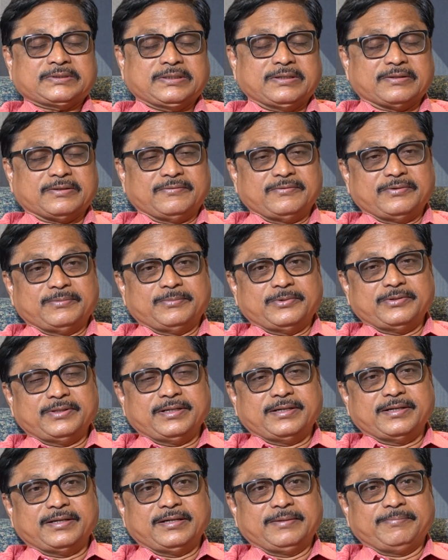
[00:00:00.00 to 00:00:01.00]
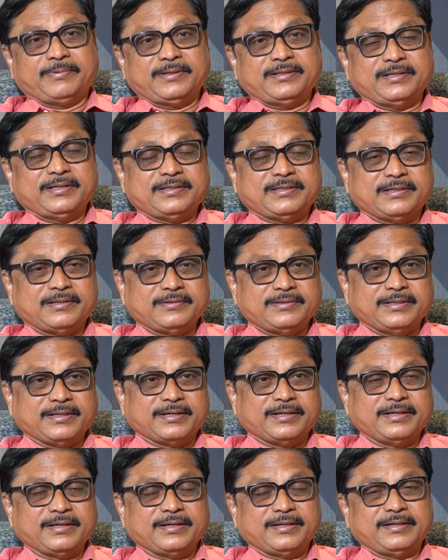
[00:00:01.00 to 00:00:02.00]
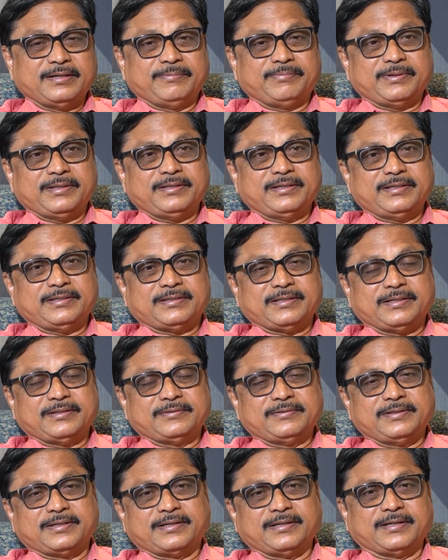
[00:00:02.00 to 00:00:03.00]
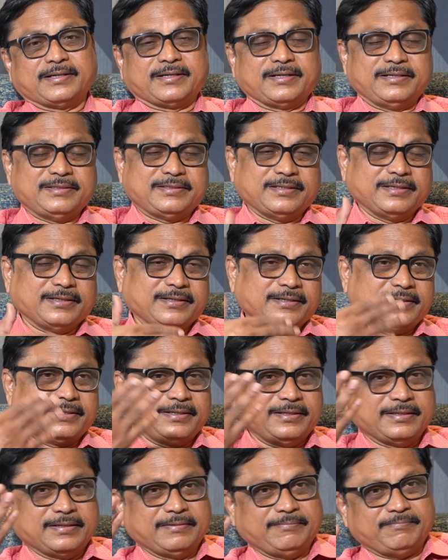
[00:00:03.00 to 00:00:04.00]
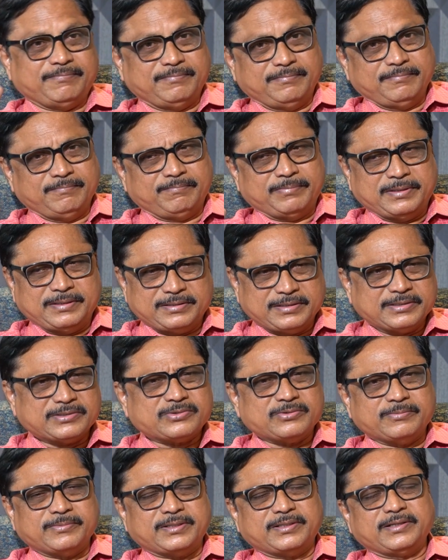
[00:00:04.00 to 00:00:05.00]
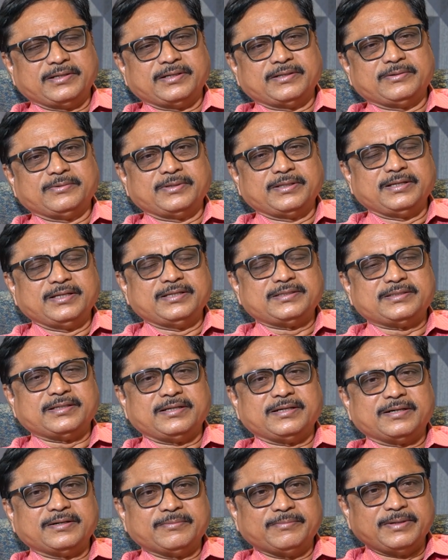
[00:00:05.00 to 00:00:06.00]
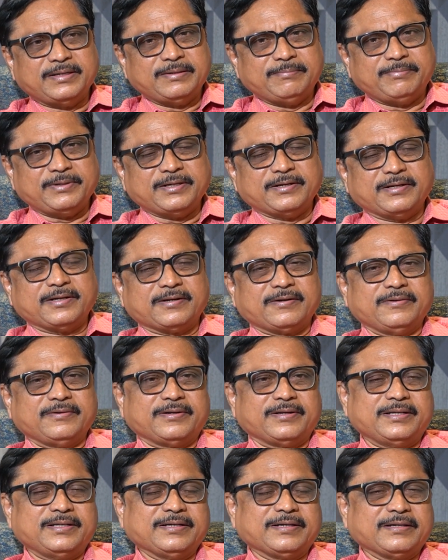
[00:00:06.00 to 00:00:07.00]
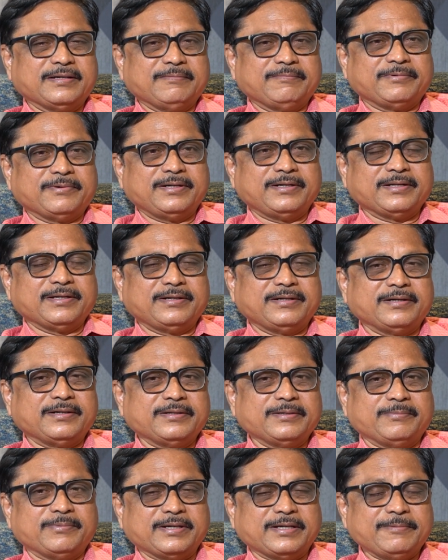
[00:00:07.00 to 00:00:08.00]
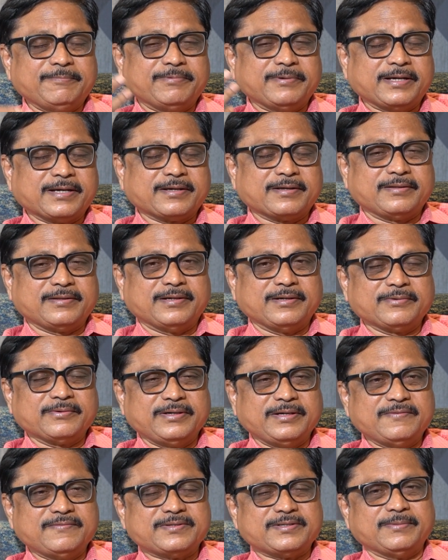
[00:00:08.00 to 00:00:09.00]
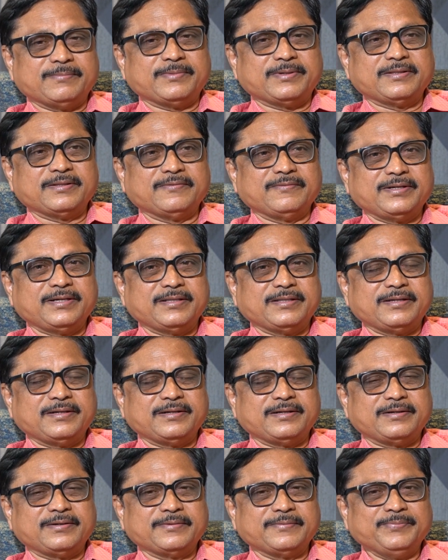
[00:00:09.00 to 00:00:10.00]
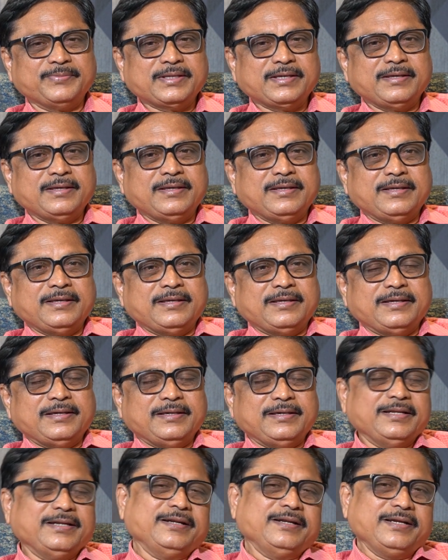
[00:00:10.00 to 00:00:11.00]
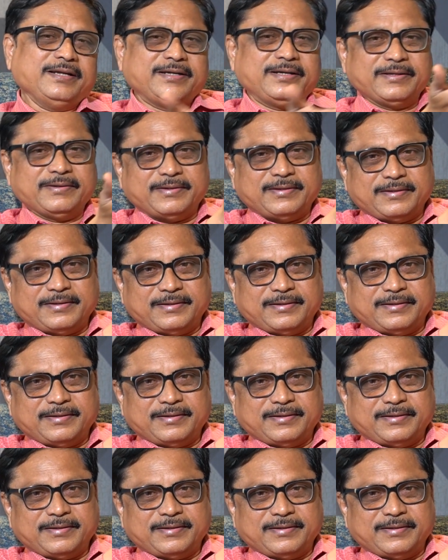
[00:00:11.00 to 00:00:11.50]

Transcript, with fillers: గతంలో మోదీ గారికి పనిచేశాడు జగన్ గారికి పనిచేశాడు ఇక్కడ కేసీఆర్ గారికి పనిచేస్తూ మధ్యలో ఏదో వదిలేసి వెళ్ళాడు మళ్ళీ బీహార్లో రాజకీయ పార్టీ అన్నాడు ఇప్పుడు ఐప్యాక్ నాకు ఏమి సంబంధం లేదన్నాడు ఇన్నిటి